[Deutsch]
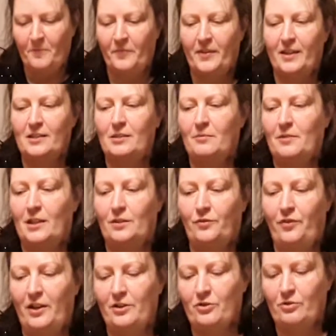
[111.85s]
Das, hat, das
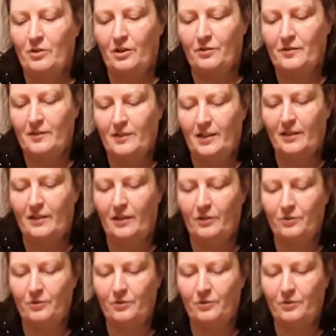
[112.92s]
fällt schon auseinander.